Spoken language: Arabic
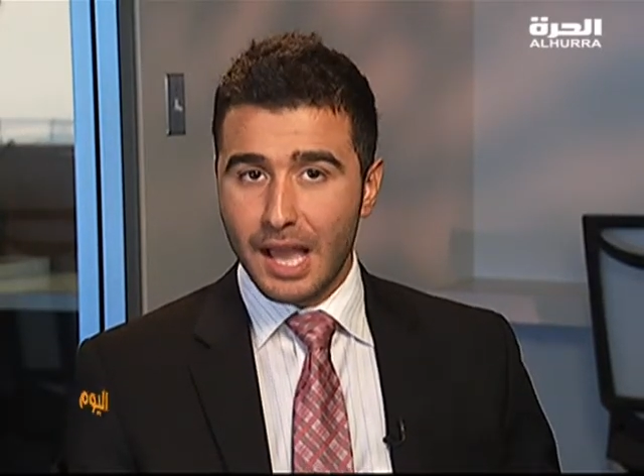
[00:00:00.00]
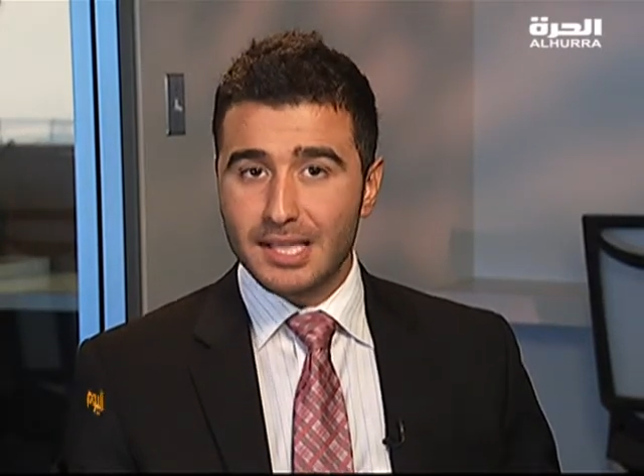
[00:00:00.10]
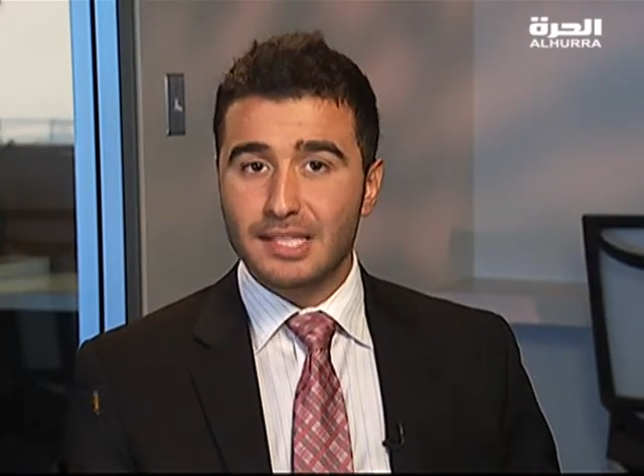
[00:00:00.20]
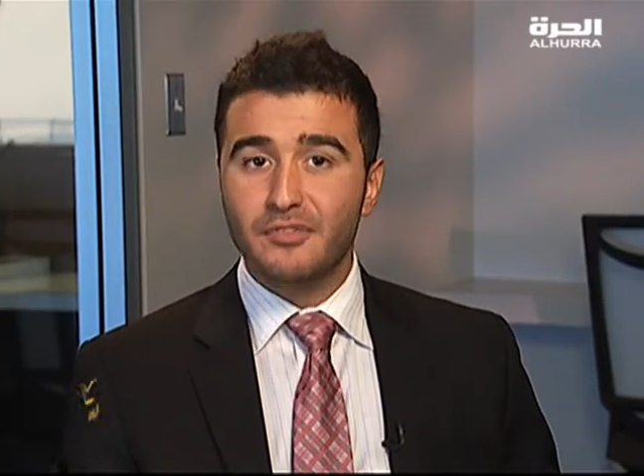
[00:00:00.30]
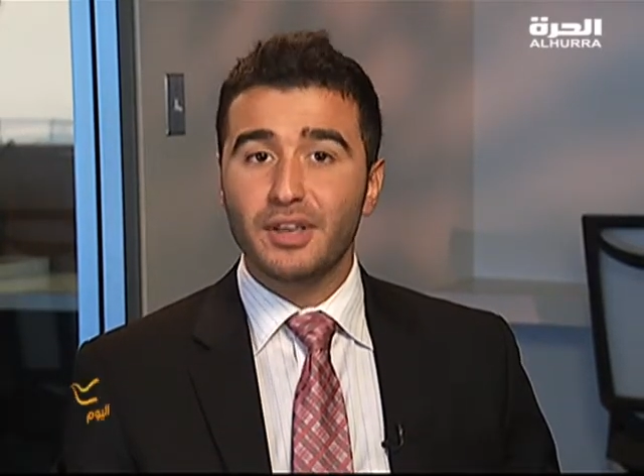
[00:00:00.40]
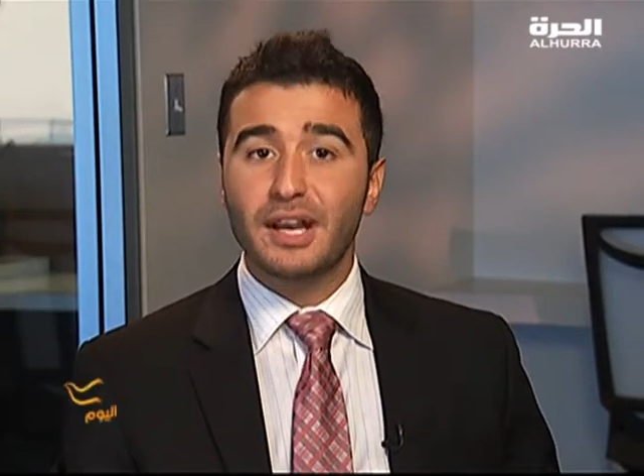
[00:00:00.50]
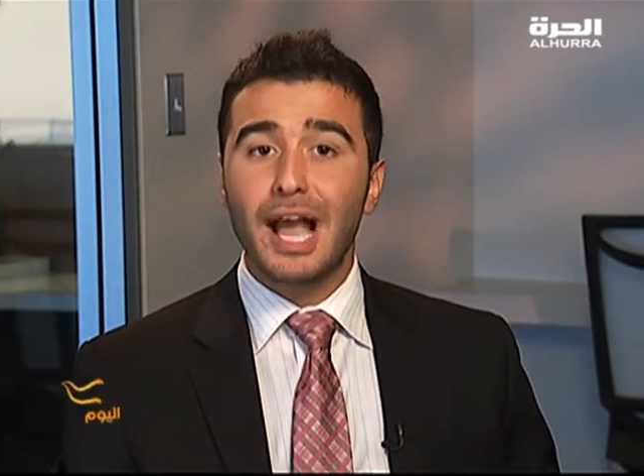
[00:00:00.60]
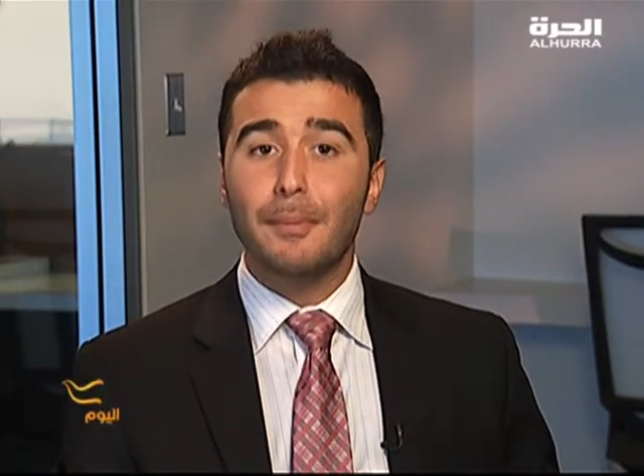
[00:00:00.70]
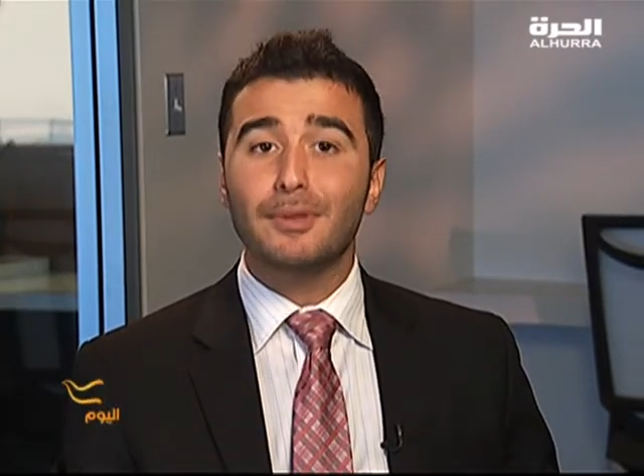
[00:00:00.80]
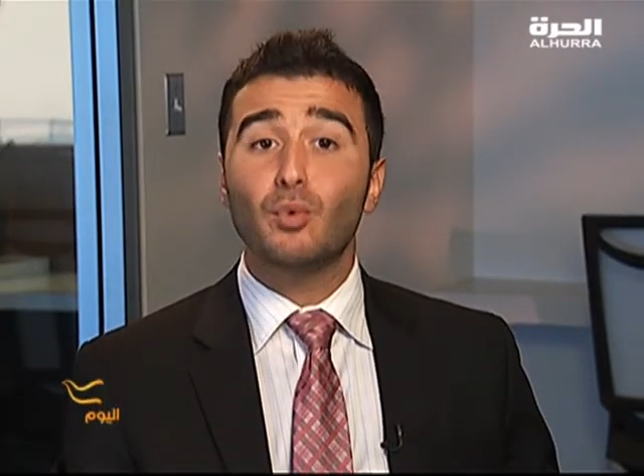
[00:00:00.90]
السفير
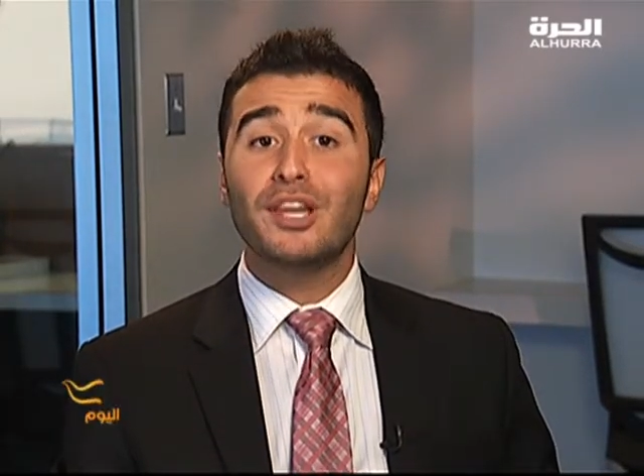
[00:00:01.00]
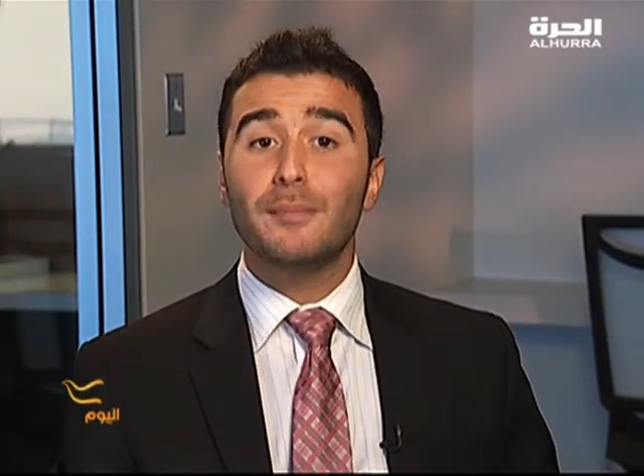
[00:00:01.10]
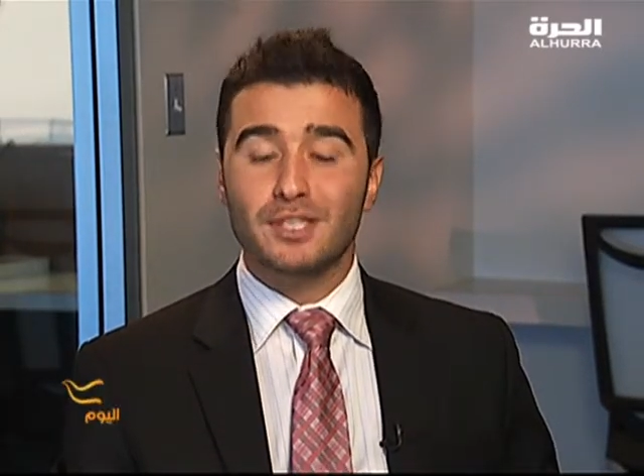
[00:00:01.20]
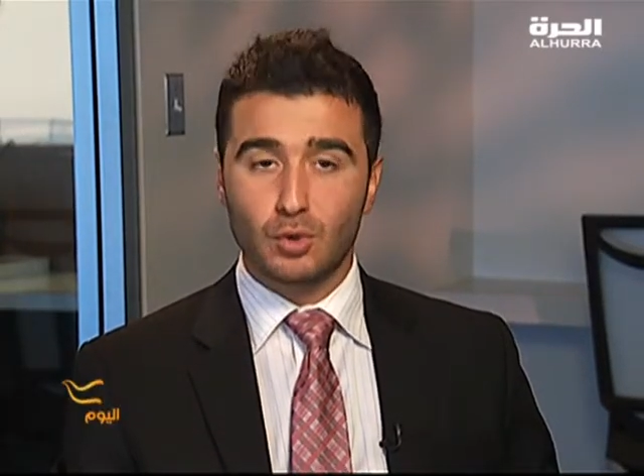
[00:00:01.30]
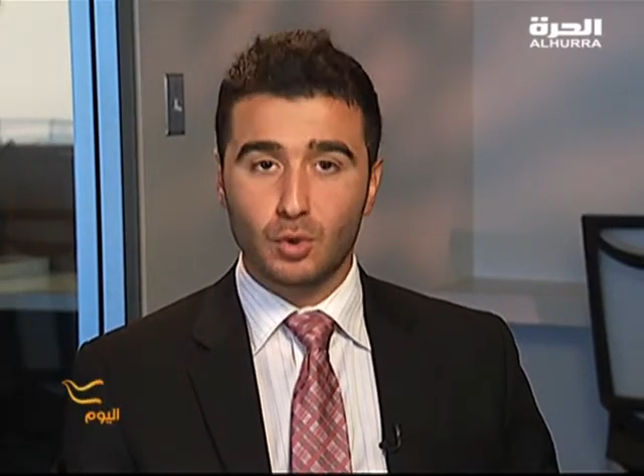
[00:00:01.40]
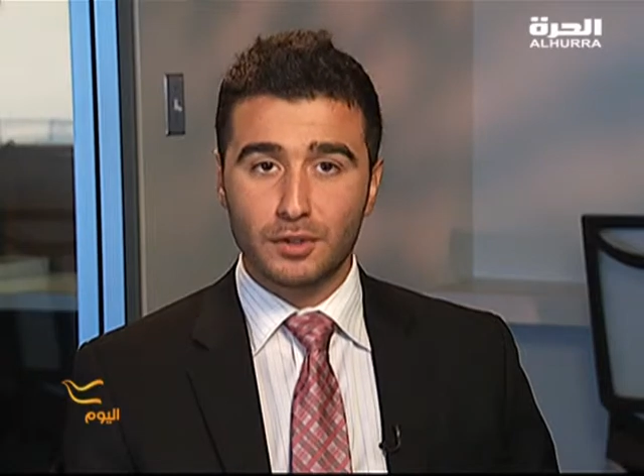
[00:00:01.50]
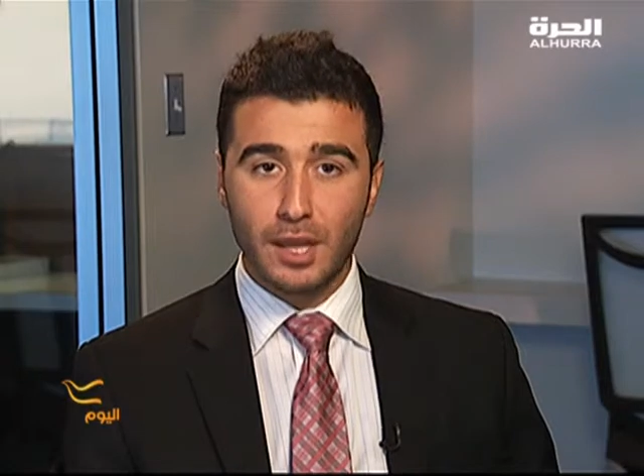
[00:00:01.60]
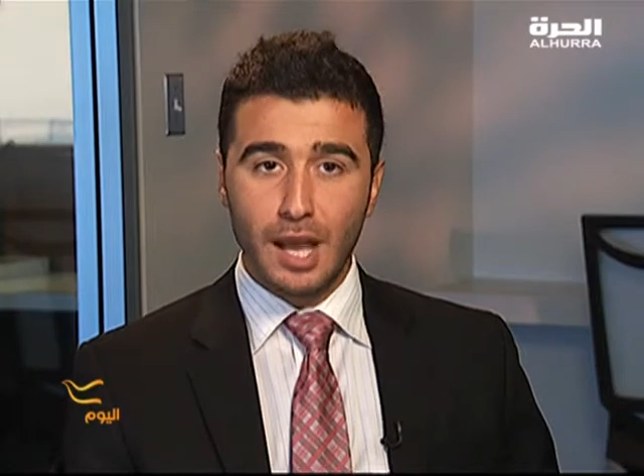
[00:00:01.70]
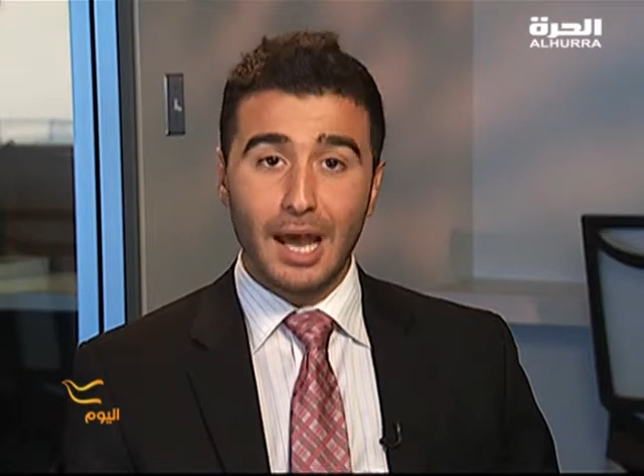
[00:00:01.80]
أحمد ولي مسعود